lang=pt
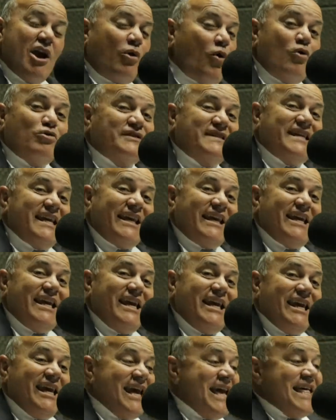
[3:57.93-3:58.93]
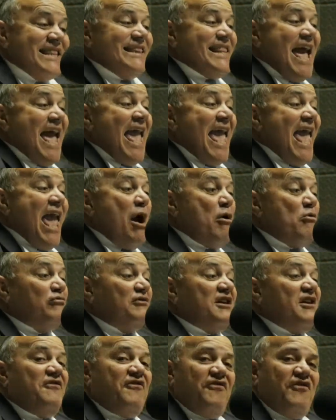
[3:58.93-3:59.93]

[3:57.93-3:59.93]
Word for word: Consegui, não é eu que